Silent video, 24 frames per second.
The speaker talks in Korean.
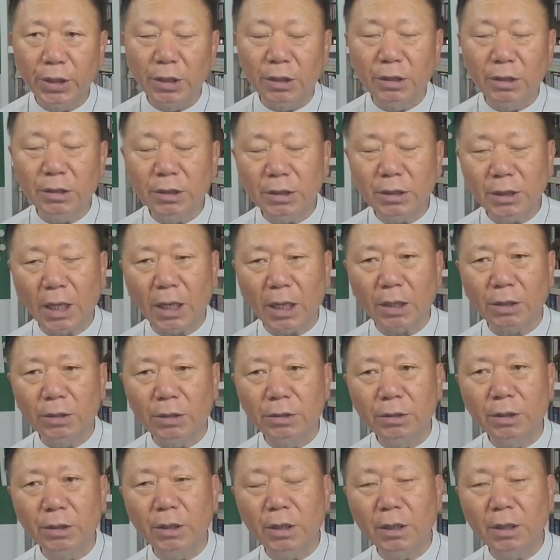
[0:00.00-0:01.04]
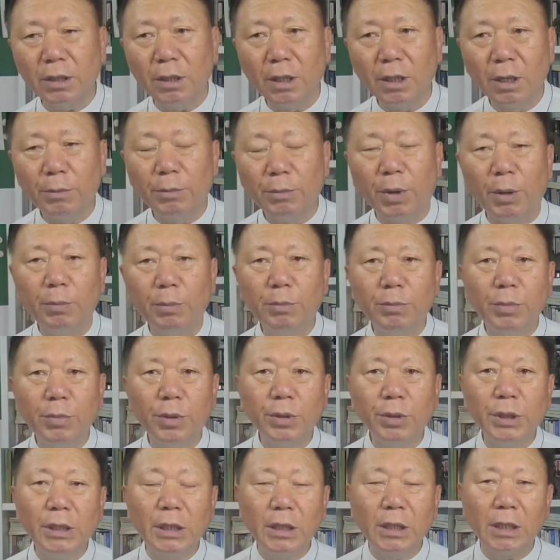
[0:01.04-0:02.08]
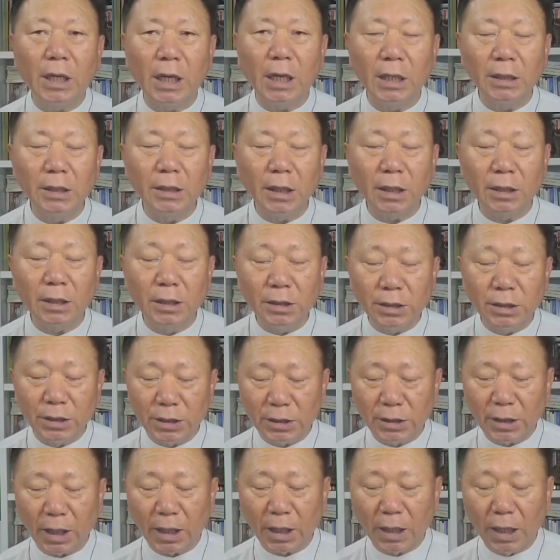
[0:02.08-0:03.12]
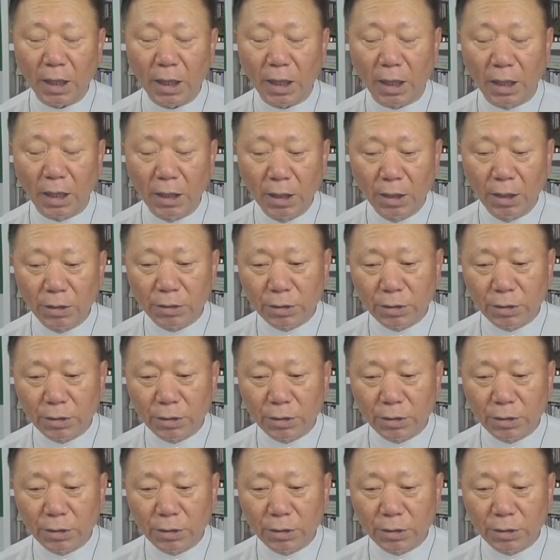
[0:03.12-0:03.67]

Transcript: 이런 사건들이 번번이 일어나는데 그 시대가